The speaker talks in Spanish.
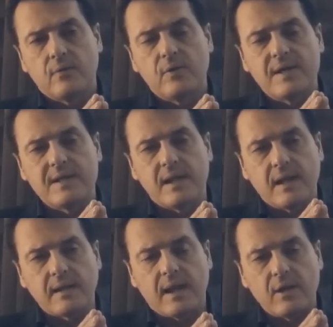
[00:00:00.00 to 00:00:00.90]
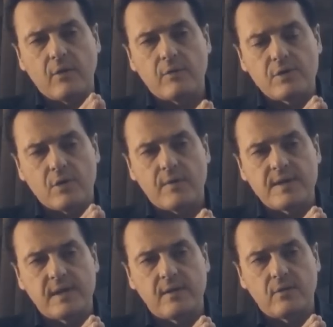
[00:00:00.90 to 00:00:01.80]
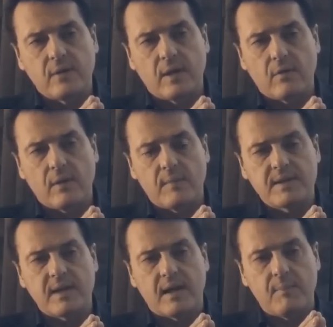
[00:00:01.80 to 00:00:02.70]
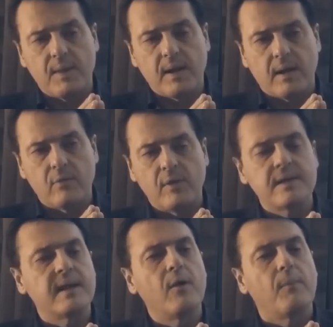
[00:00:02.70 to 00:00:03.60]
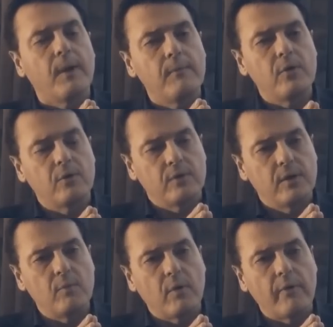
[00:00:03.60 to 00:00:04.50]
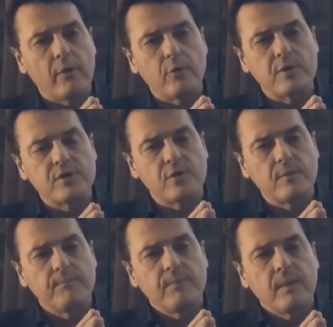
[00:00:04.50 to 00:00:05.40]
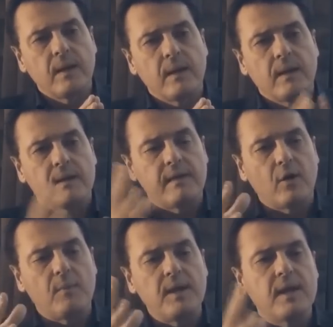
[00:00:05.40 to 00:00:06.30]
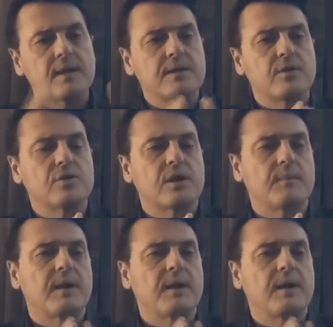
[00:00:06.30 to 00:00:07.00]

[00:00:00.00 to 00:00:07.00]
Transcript: un destinatario de nuestro deseo que no hace más que replicar un deseo previo de un modelo nuestro entre comillas, nos